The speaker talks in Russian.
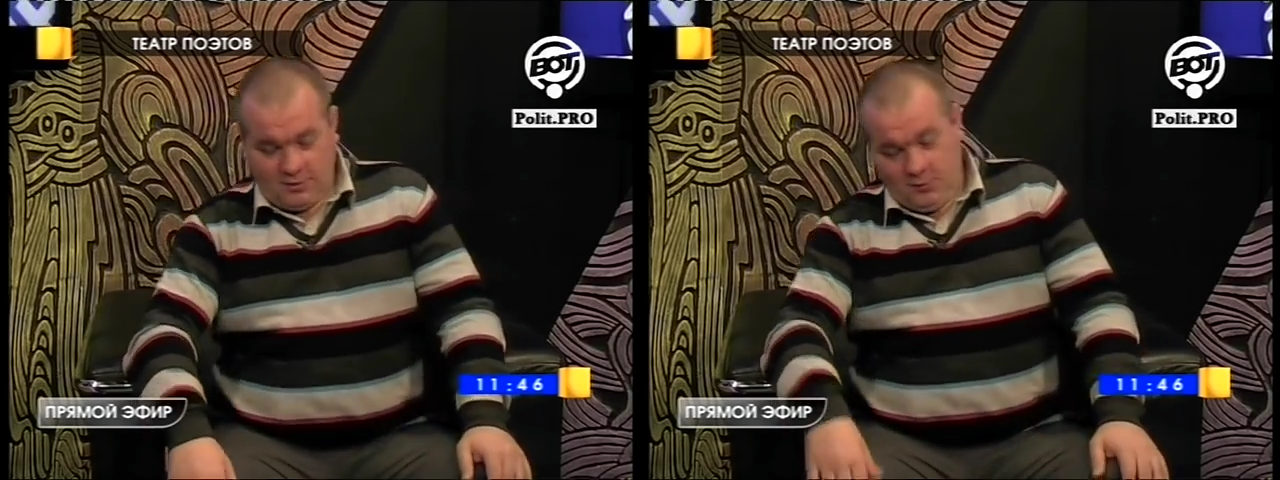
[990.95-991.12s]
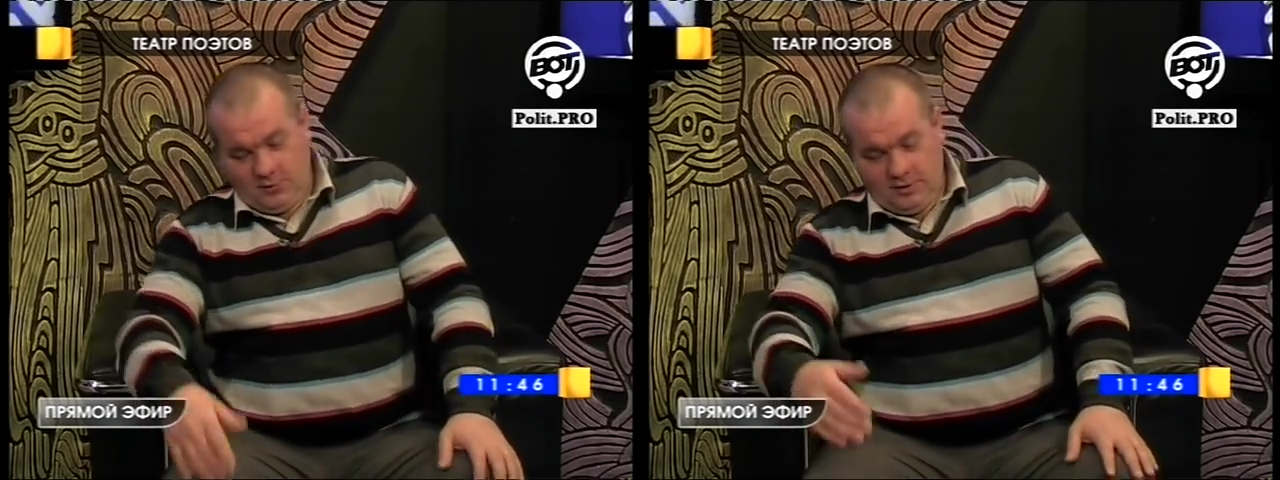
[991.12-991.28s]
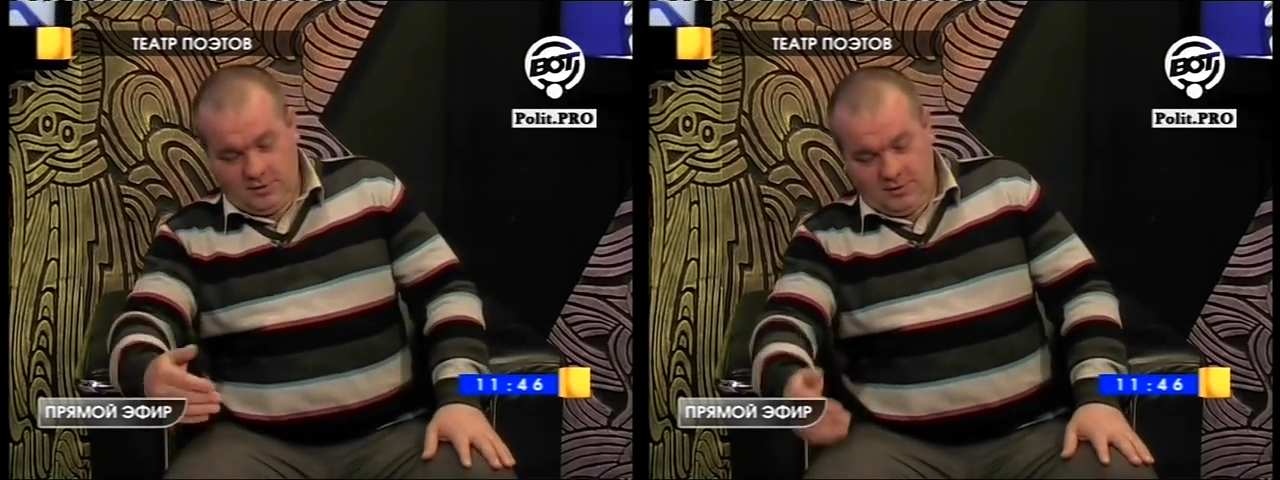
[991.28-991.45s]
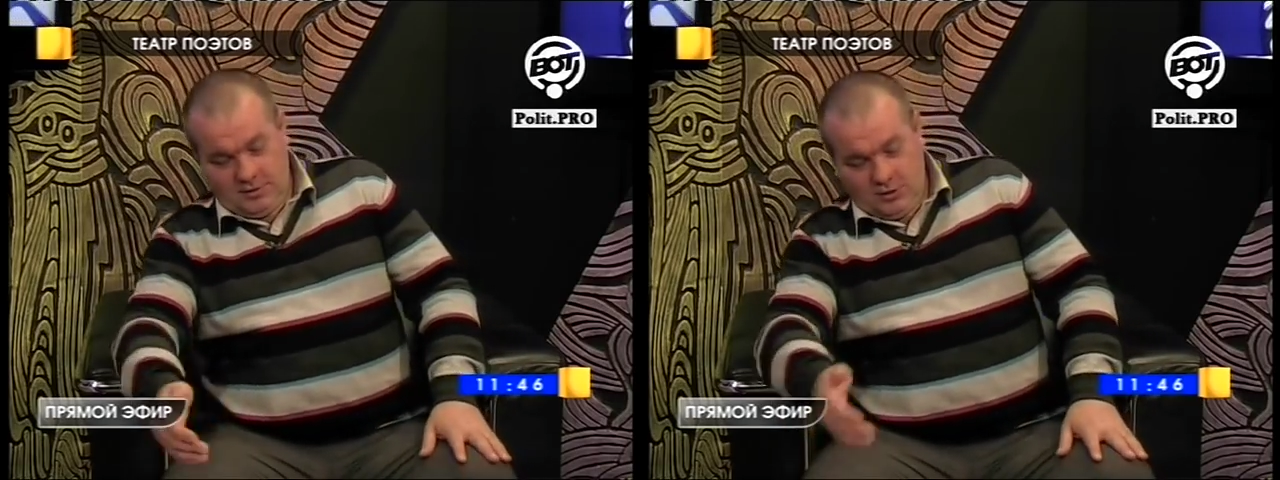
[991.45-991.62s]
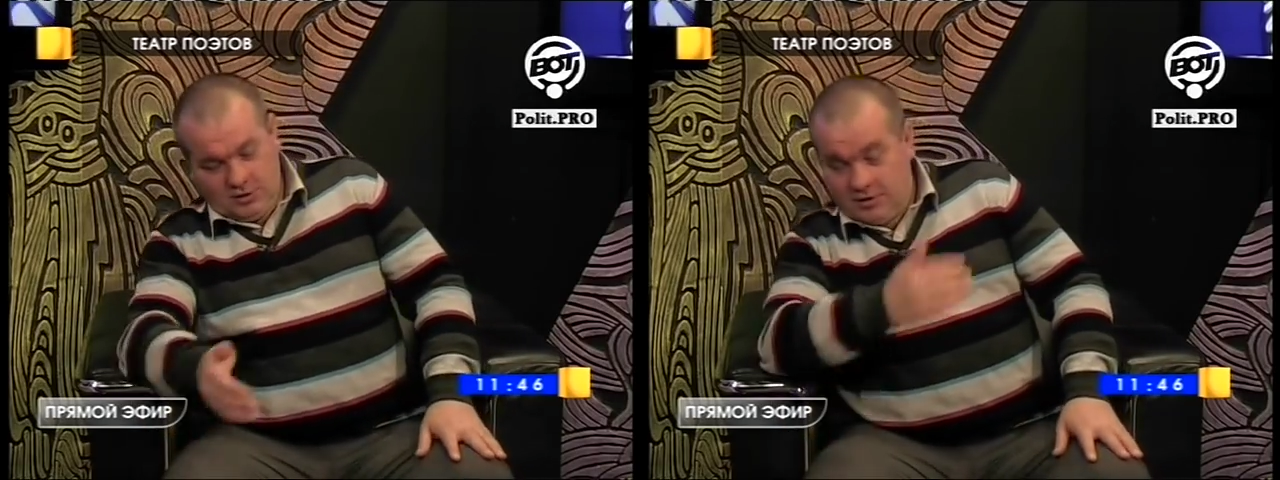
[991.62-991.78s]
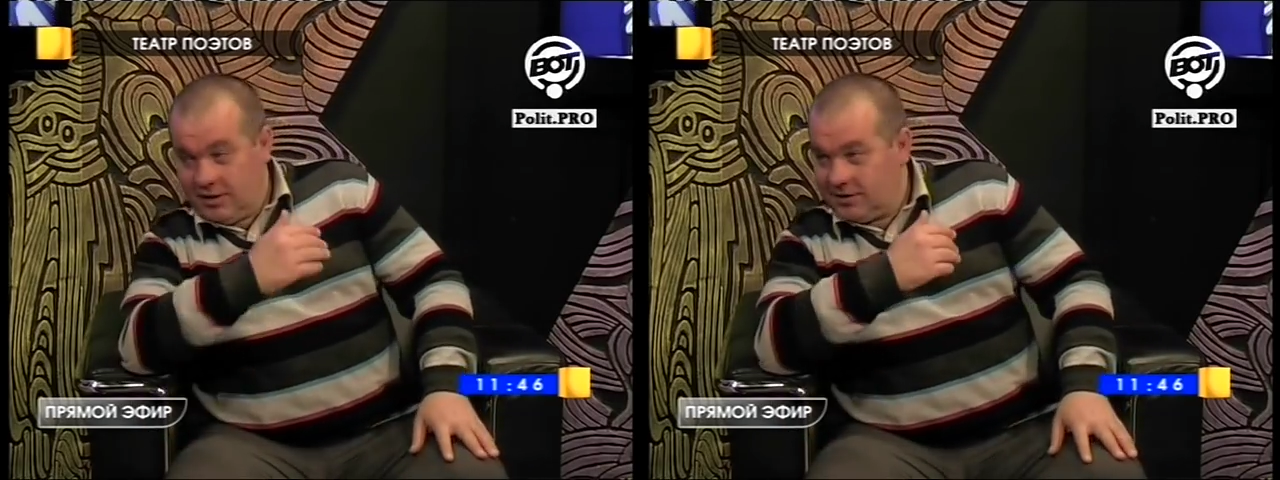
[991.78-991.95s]
Ну, это не
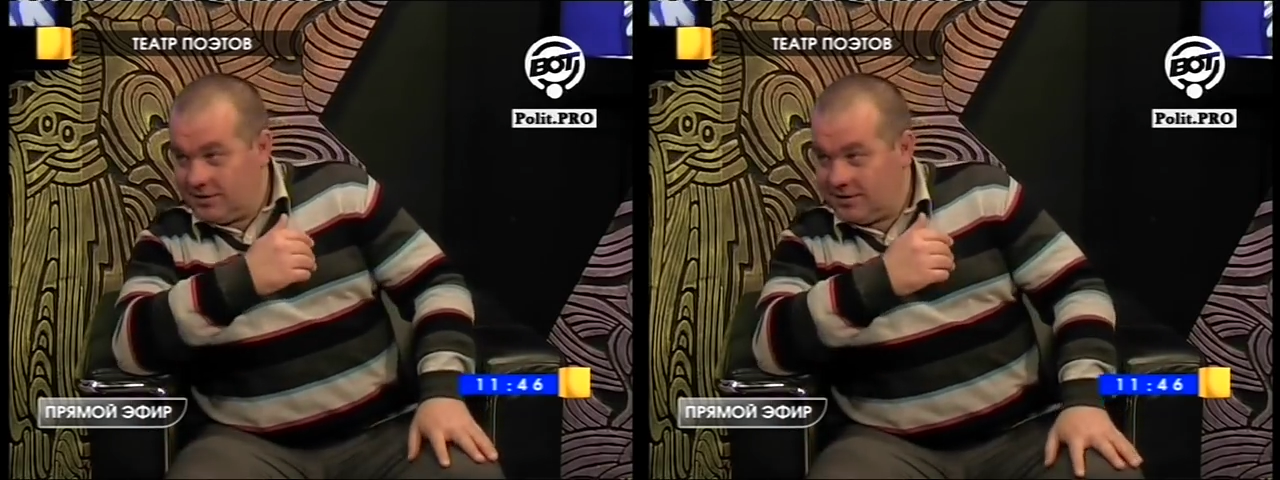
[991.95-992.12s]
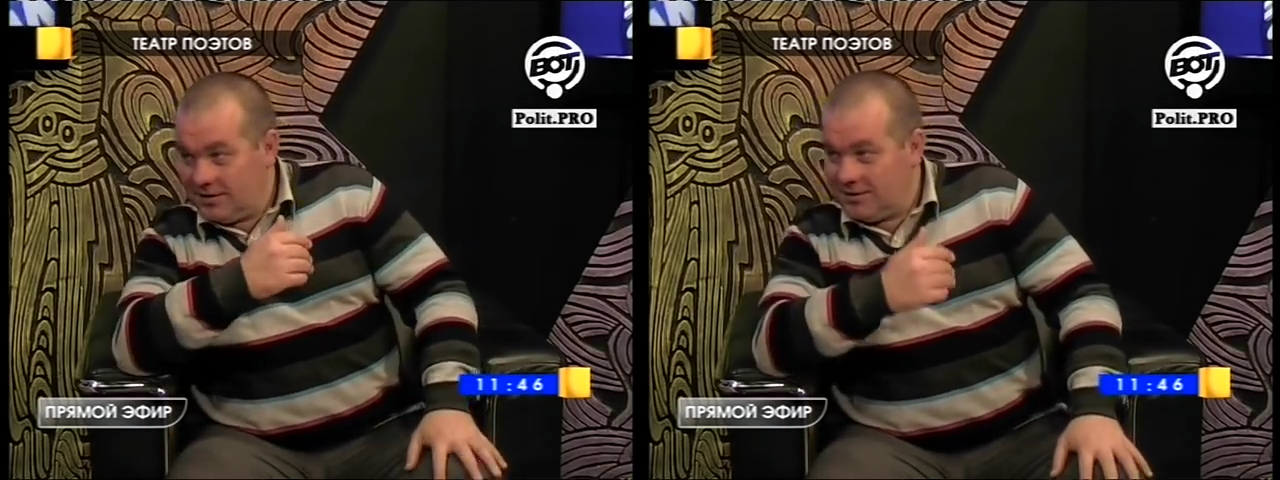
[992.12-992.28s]
сейчас,